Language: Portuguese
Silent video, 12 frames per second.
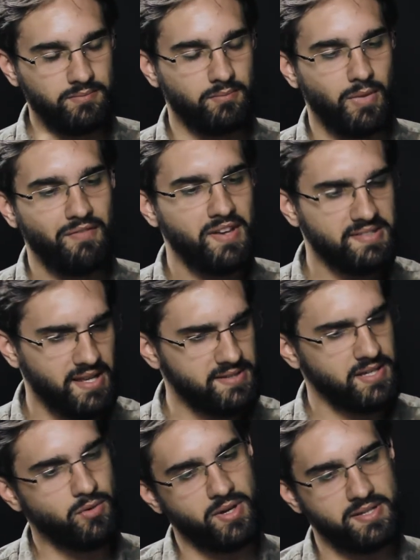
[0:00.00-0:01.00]
uma vez que
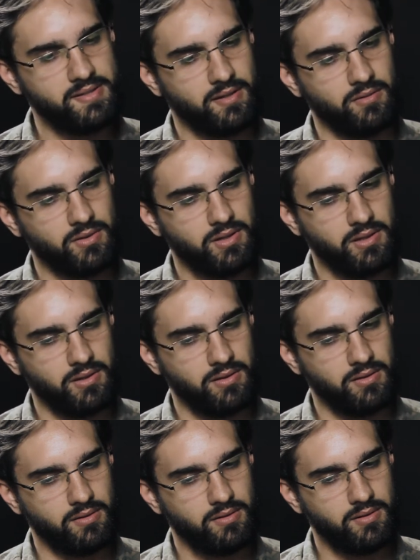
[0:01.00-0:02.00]
elas reconheceram que
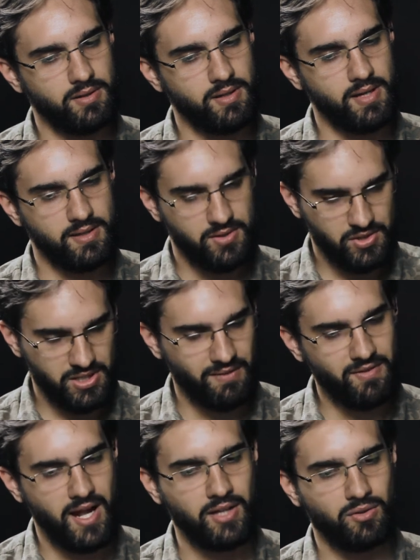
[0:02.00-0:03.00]
tinha
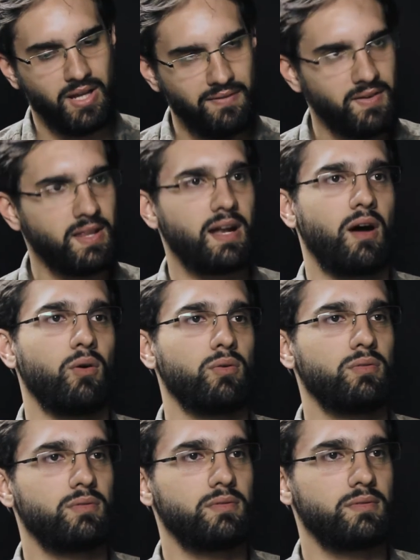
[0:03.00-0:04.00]
virado lei federal
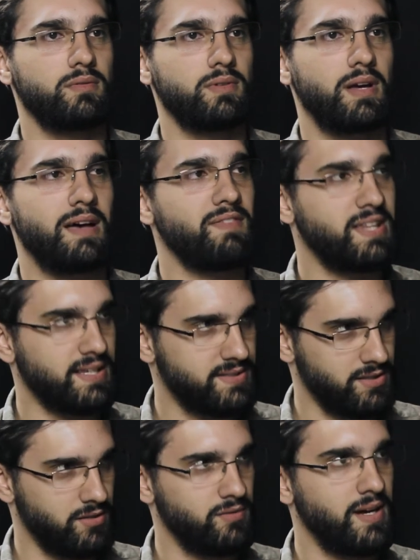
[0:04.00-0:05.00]
a
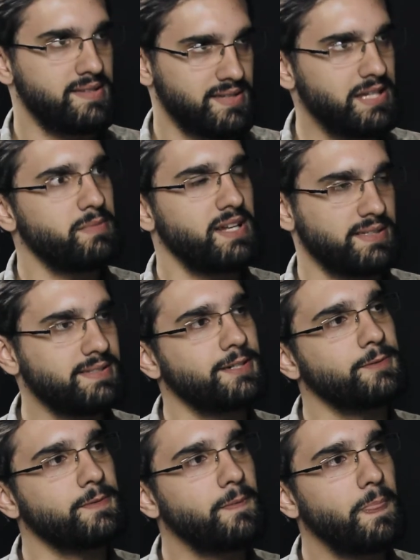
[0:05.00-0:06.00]
vedação, a
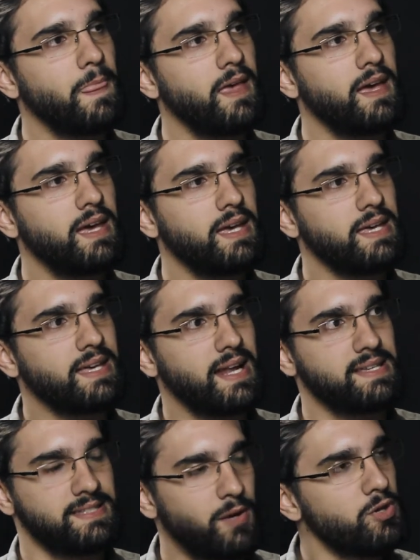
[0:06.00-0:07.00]
discriminação, e que
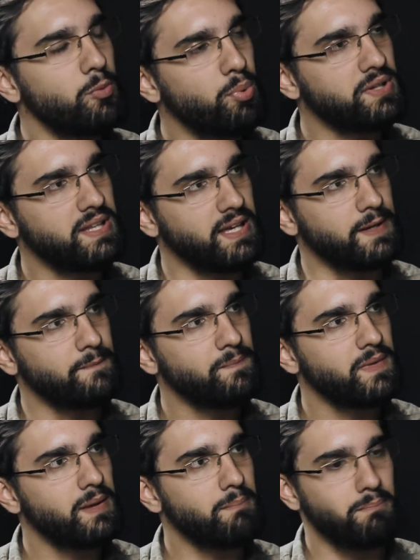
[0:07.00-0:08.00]
elas não iam poder
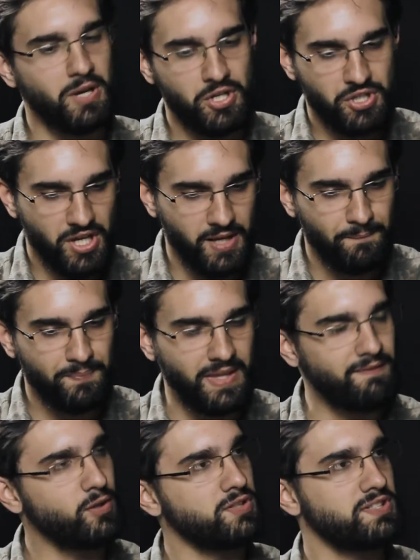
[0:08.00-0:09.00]
mexer
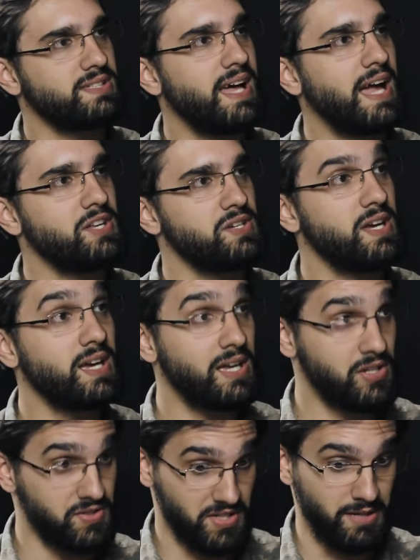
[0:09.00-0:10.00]
na velocidade
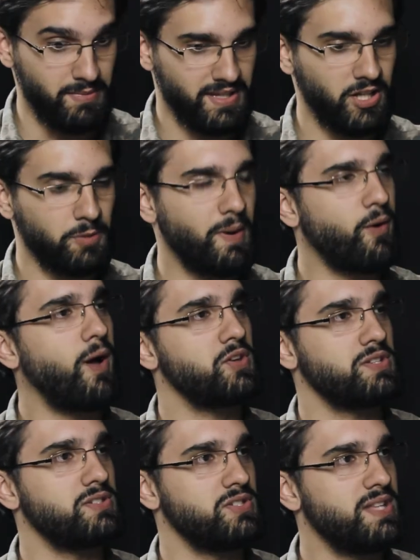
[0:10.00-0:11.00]
discriminando o
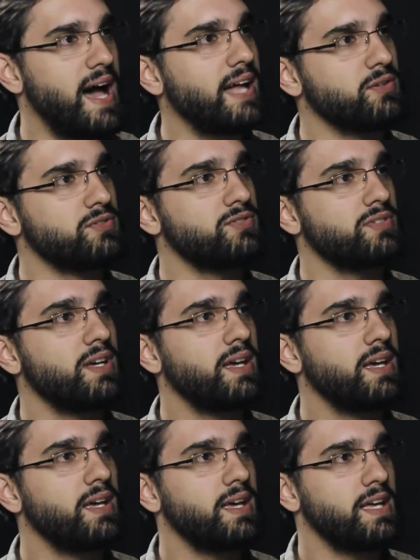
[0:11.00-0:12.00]
pacote de dados,
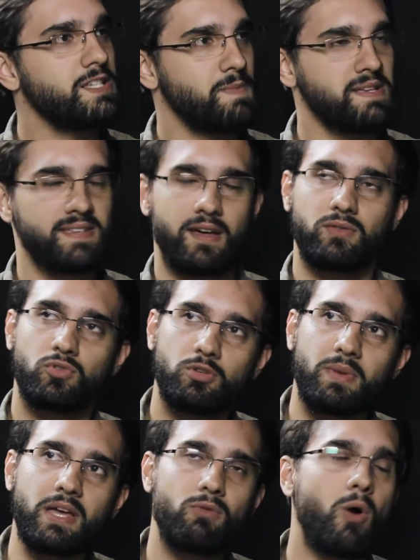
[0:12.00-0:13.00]
eles pensaram, tudo
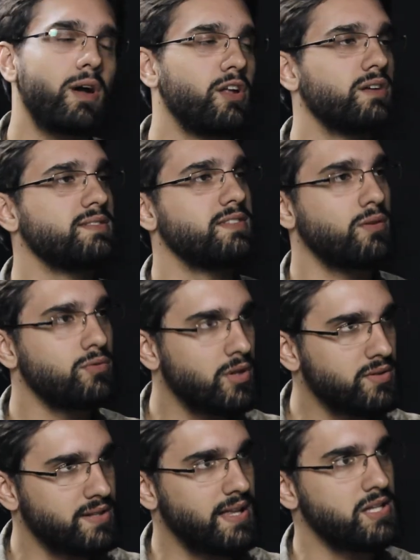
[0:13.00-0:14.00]
bem, qual é a nossa segunda
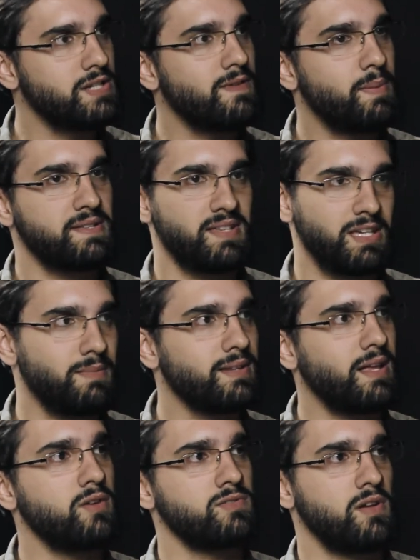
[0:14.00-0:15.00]
alternativa para
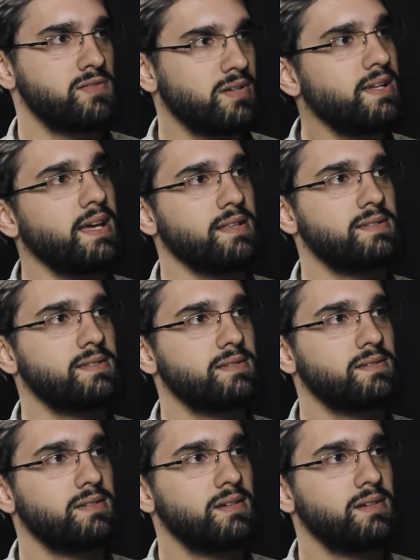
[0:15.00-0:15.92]
segmentar os nossos clientes?